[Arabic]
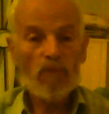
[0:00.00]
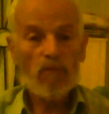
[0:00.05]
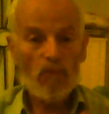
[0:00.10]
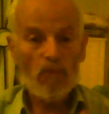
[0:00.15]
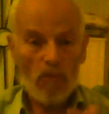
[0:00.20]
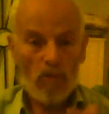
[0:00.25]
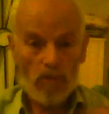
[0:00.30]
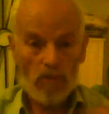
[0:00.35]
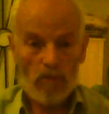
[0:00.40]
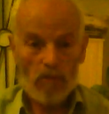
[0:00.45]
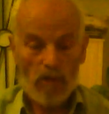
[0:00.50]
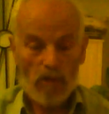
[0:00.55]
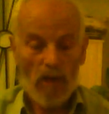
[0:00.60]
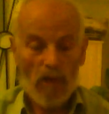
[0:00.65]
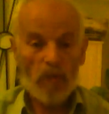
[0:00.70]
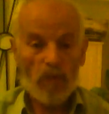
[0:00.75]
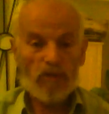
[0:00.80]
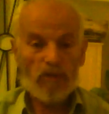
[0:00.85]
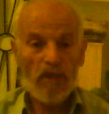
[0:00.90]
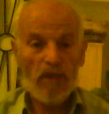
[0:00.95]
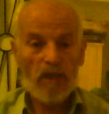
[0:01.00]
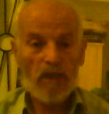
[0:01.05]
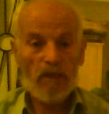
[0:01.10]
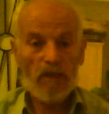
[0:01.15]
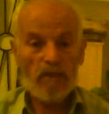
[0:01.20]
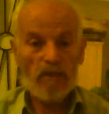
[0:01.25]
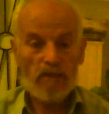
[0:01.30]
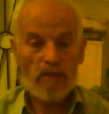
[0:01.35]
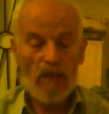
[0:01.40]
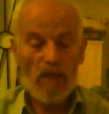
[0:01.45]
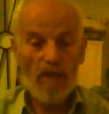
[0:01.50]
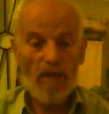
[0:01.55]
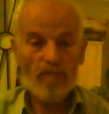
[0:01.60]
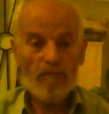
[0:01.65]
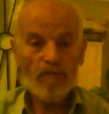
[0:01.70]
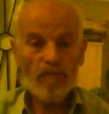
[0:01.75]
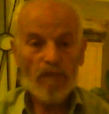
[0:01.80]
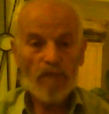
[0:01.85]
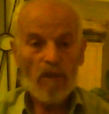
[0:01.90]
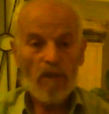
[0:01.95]
وقرأوا تاريخ الإسلام
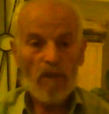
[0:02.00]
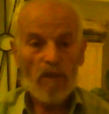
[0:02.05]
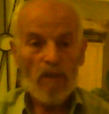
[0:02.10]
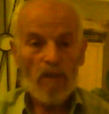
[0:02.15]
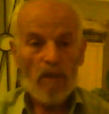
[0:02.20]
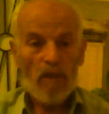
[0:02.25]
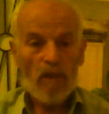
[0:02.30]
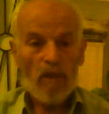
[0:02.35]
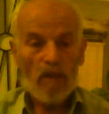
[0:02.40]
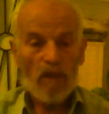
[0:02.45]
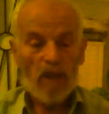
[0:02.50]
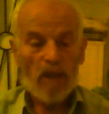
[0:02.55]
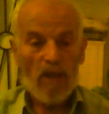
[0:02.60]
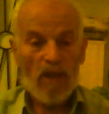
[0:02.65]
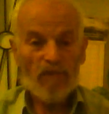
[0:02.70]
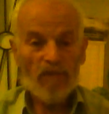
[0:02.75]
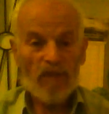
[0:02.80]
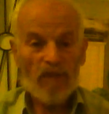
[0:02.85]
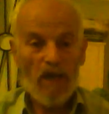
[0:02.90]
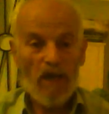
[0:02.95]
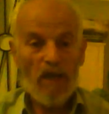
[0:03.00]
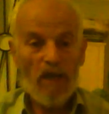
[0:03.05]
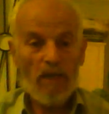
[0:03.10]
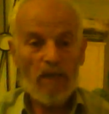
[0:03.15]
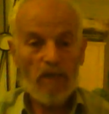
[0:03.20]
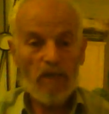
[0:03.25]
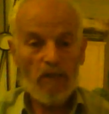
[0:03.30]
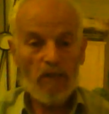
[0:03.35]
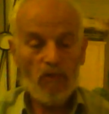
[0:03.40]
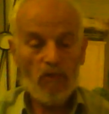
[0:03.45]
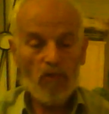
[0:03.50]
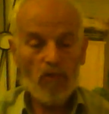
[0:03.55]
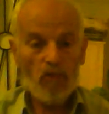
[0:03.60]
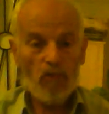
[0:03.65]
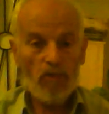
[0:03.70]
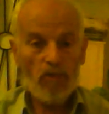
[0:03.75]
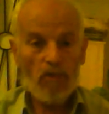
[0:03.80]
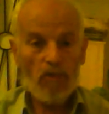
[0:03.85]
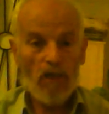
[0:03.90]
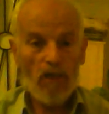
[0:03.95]
كيف كان
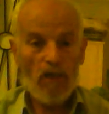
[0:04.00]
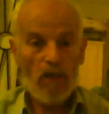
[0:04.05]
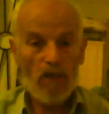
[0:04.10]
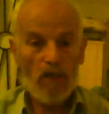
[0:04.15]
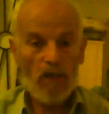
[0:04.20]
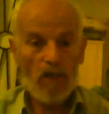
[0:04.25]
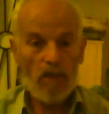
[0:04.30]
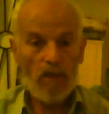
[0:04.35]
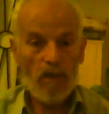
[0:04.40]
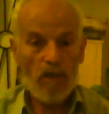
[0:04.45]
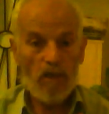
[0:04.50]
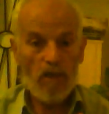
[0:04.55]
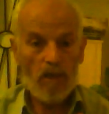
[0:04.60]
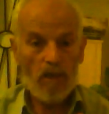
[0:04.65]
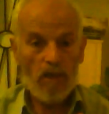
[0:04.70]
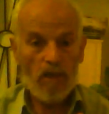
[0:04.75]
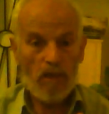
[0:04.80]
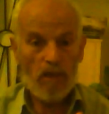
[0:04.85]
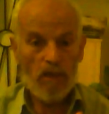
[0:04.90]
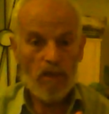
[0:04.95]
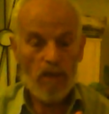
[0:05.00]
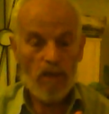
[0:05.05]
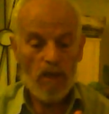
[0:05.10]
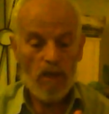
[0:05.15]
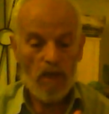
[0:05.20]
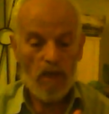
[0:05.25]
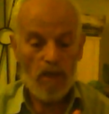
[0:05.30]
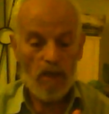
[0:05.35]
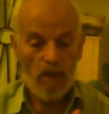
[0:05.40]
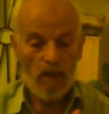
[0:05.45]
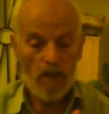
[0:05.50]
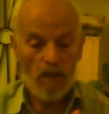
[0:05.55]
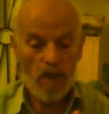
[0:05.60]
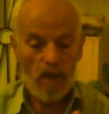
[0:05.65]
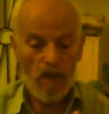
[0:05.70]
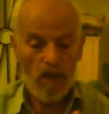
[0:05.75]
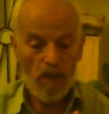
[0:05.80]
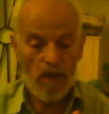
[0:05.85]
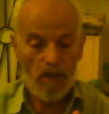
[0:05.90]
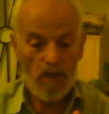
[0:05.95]
اليهود أهل, أهل,
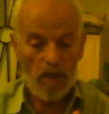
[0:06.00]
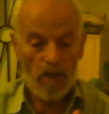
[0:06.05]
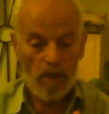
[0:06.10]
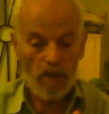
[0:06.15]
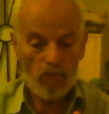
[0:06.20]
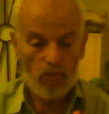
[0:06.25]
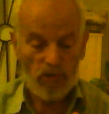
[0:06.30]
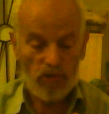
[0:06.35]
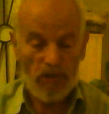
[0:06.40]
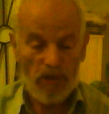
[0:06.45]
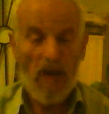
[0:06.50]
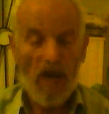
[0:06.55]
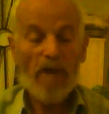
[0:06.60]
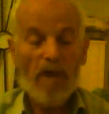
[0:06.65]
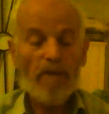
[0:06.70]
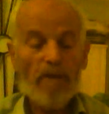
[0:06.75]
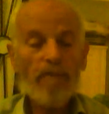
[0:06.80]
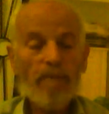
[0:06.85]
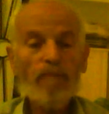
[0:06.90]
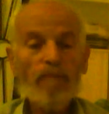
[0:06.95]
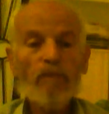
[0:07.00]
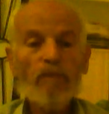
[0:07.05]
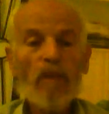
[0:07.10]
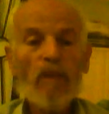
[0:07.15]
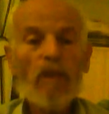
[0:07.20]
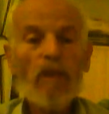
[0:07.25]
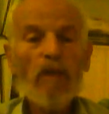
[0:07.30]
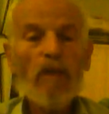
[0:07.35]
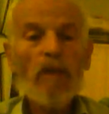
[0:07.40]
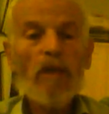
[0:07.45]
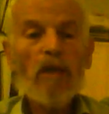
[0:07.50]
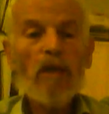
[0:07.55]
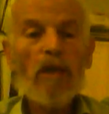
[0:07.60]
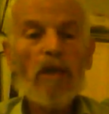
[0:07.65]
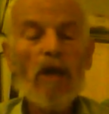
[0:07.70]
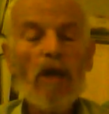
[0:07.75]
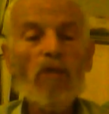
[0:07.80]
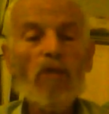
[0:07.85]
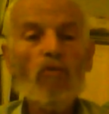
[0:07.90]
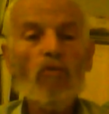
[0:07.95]
أهل الخسران
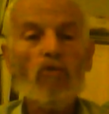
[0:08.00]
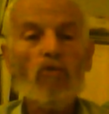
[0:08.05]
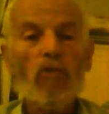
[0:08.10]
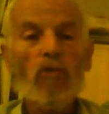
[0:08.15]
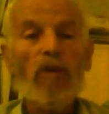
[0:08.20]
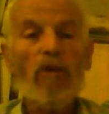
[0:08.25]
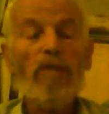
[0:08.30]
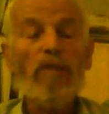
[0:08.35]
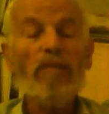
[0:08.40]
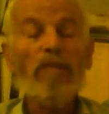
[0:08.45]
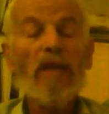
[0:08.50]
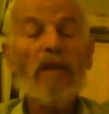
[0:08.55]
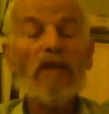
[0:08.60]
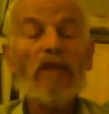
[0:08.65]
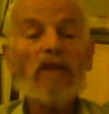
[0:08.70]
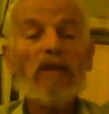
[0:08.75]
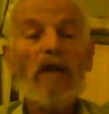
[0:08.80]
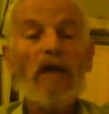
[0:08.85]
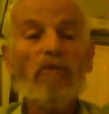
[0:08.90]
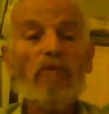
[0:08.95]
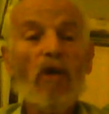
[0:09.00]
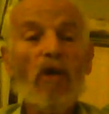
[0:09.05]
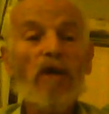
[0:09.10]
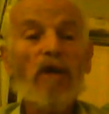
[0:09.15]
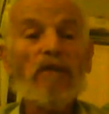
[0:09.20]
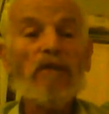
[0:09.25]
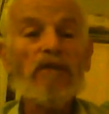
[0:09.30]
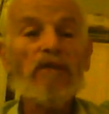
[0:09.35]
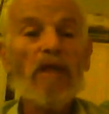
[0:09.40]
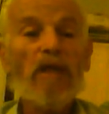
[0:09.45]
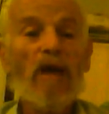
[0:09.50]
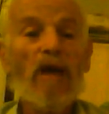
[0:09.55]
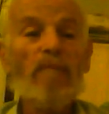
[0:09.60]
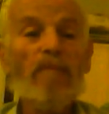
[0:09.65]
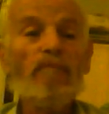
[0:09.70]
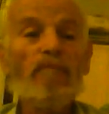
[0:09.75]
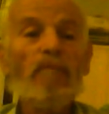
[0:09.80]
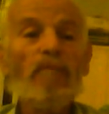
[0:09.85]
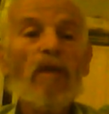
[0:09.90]
كانوا كل ما يتآمروا على الإسلام